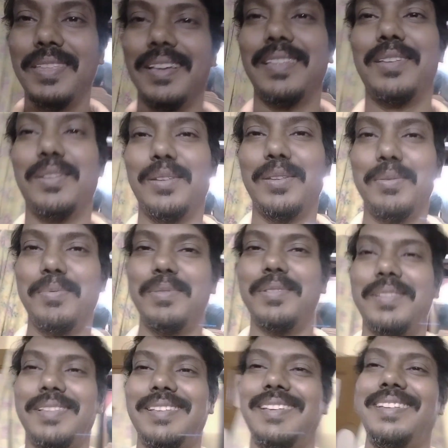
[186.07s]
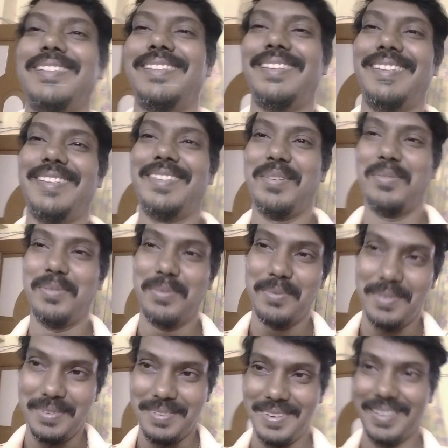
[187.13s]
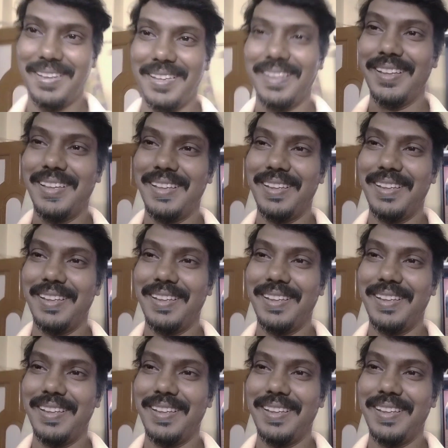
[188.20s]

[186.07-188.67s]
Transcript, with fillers: তো করে তারপর ওরা আবার এক জায়গায় যাবে তো